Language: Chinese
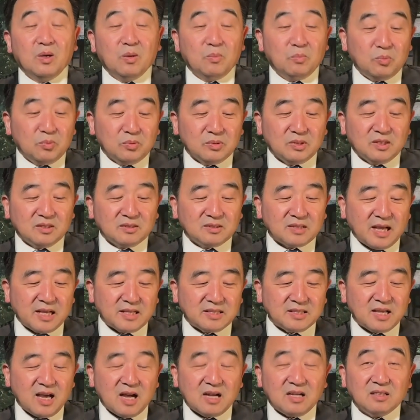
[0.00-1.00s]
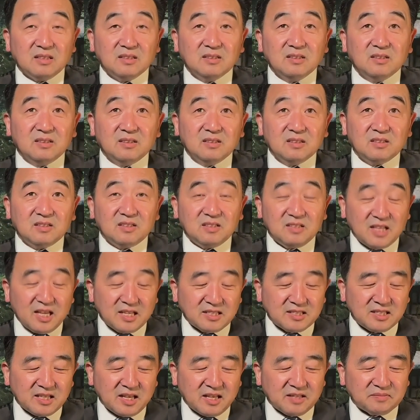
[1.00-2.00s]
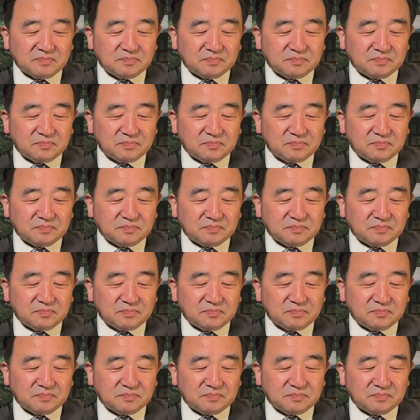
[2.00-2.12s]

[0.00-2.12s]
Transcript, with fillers: 不能再像四年前。